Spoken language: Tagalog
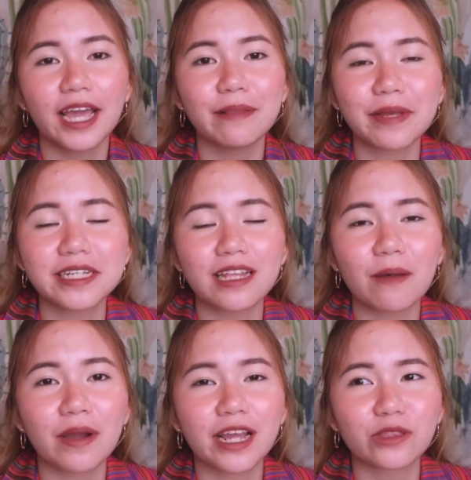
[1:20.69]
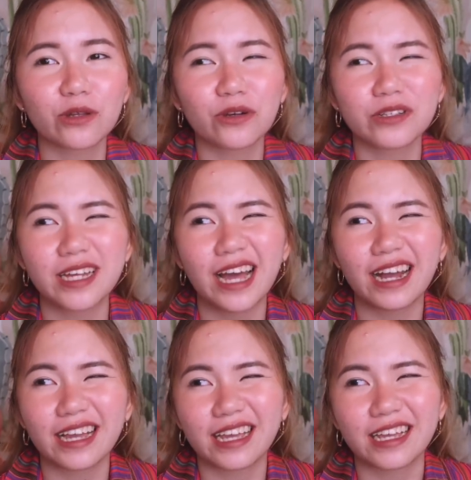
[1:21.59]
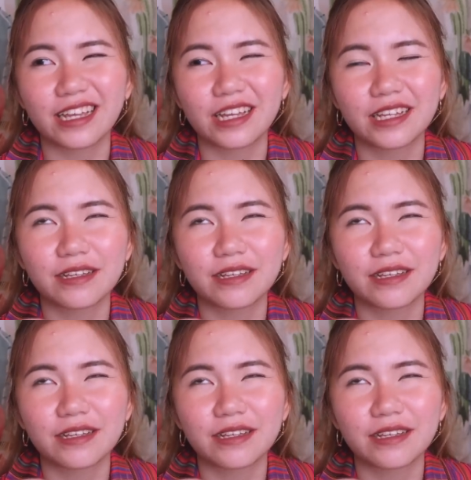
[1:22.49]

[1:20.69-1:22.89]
and based lamang ito sa aking